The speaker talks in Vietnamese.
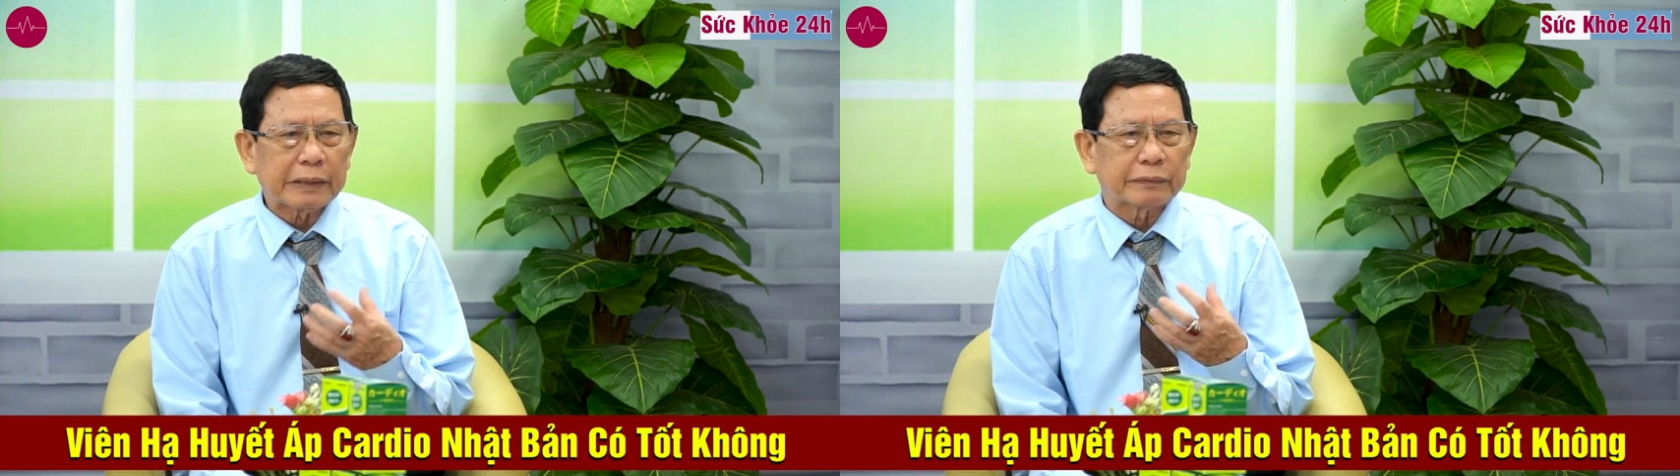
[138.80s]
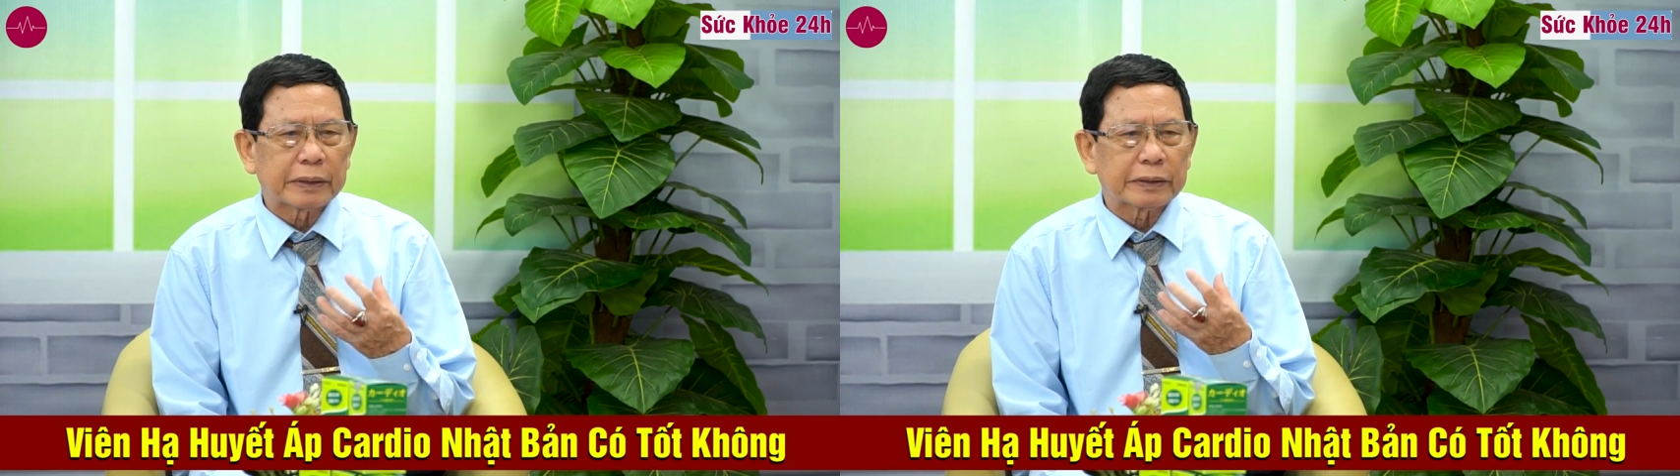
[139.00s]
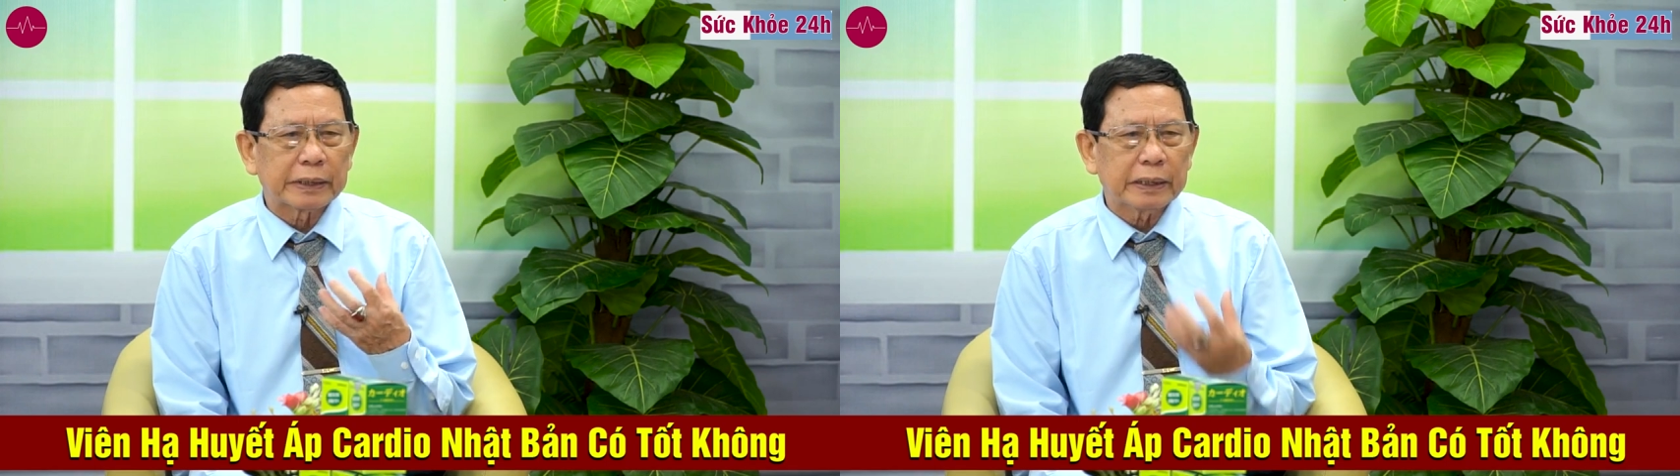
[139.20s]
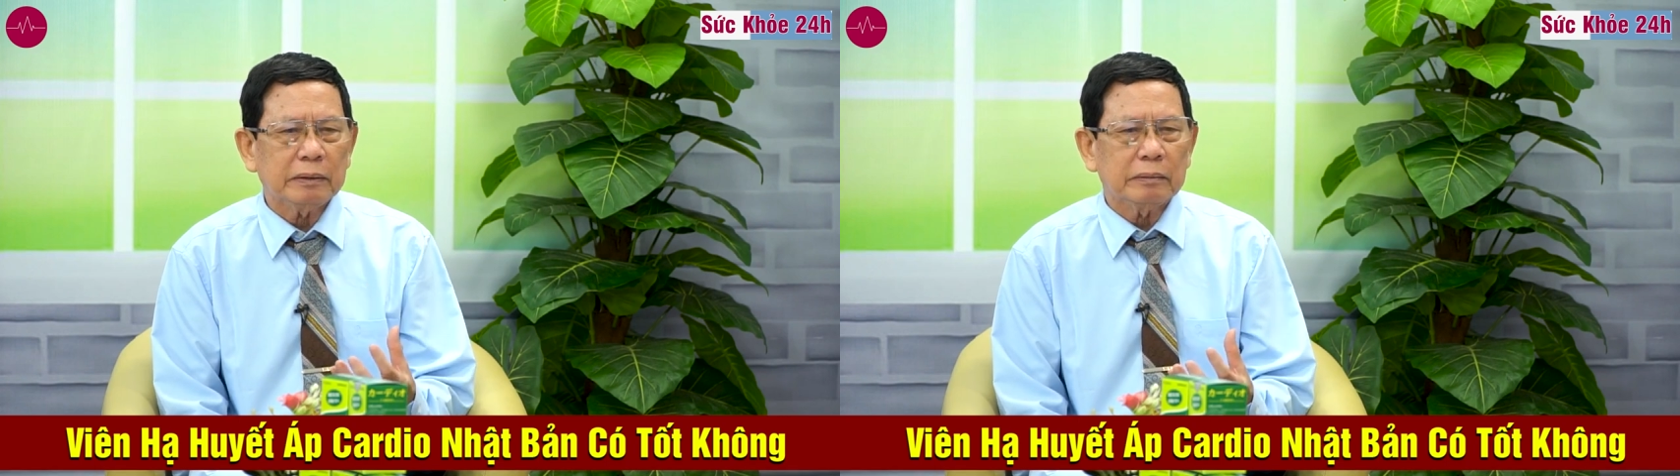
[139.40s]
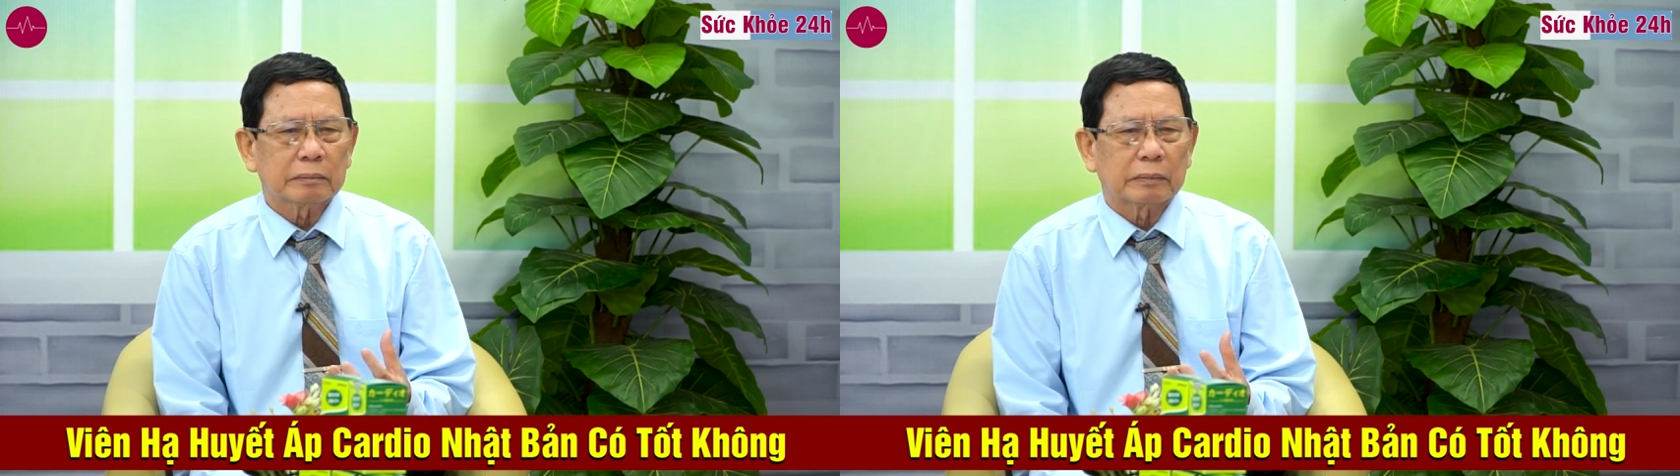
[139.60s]
thành phần
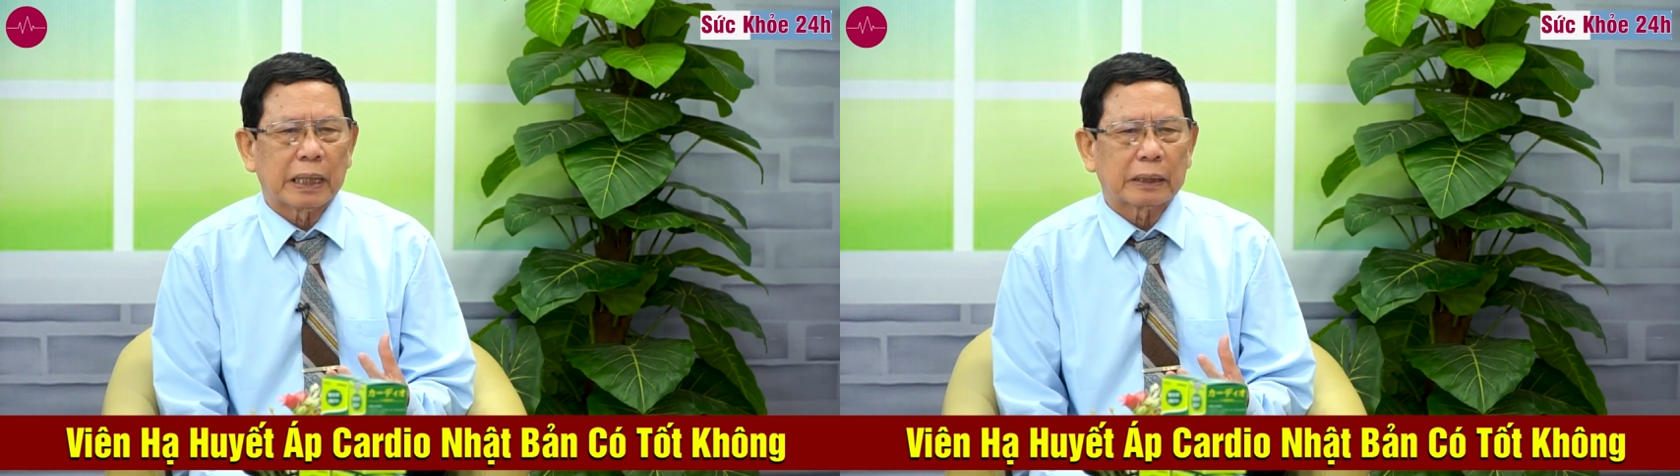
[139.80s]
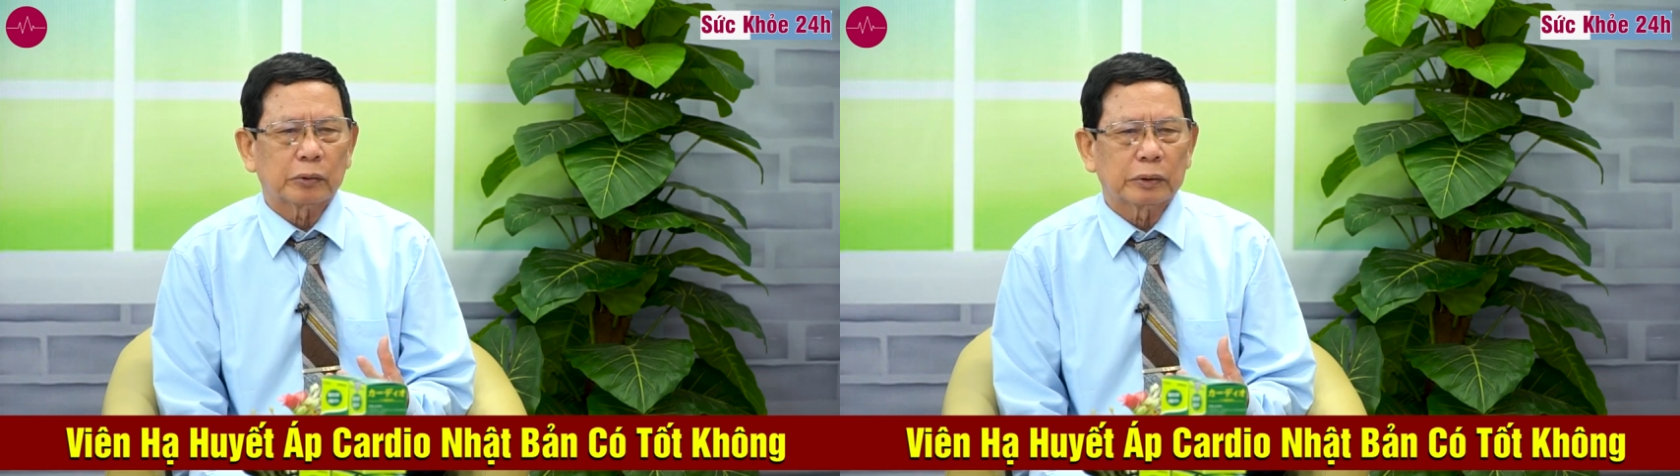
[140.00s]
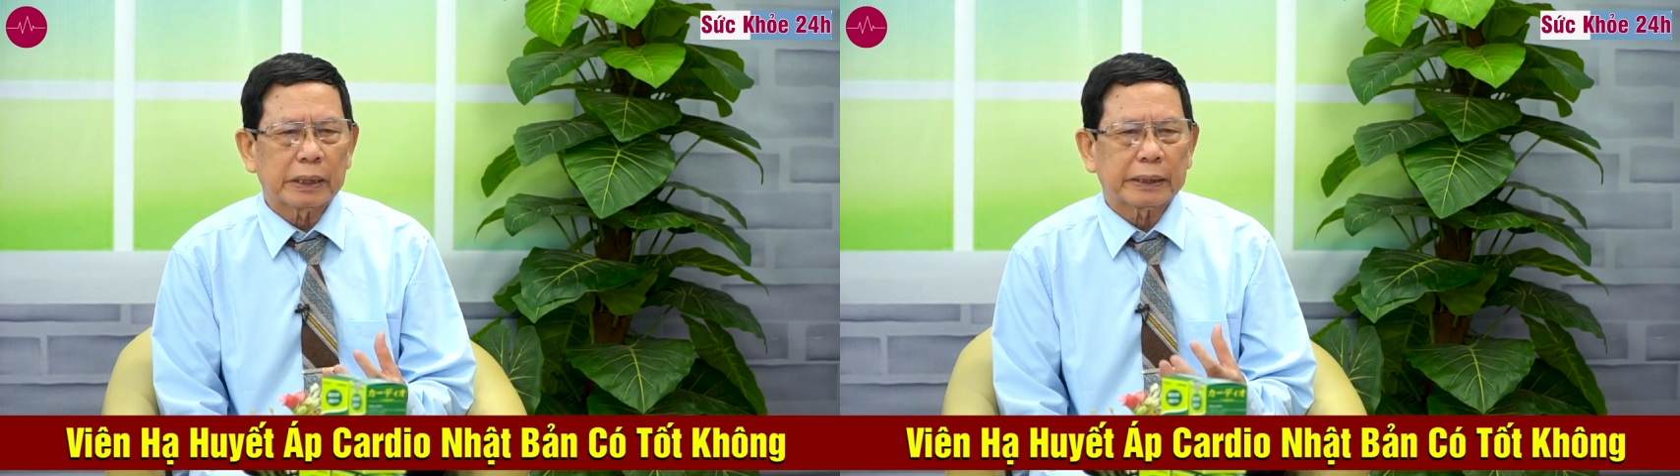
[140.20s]
chính mà tôi đã